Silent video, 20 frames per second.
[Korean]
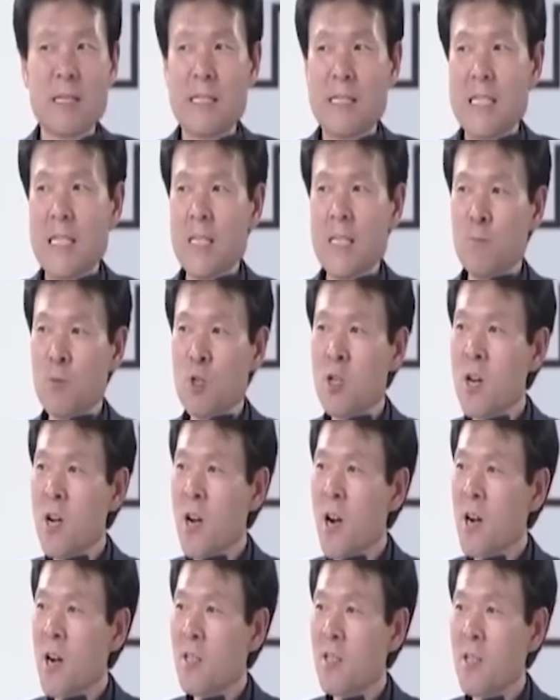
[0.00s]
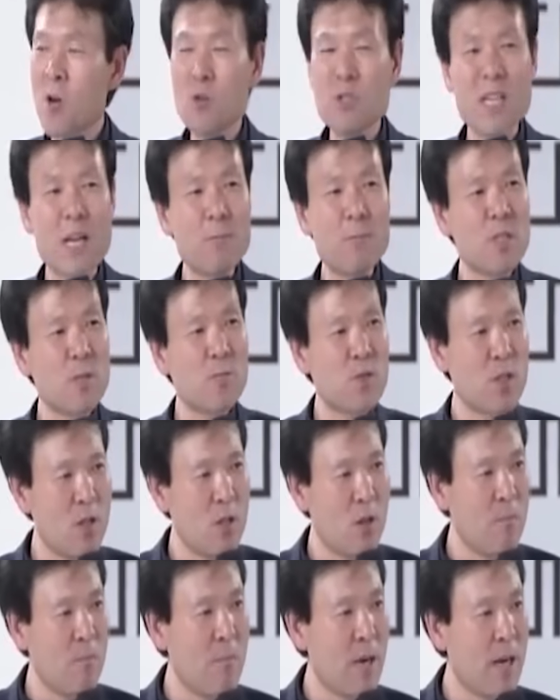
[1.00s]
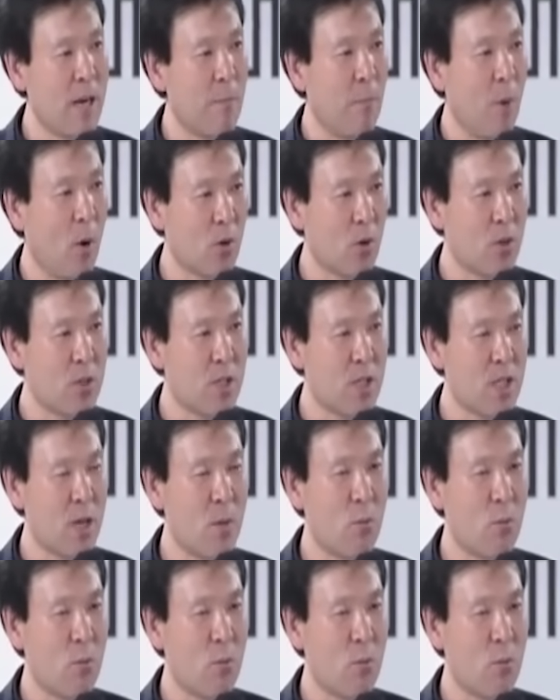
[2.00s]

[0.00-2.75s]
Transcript: 임진왜란 끝나고 37년 만에 벌어진 게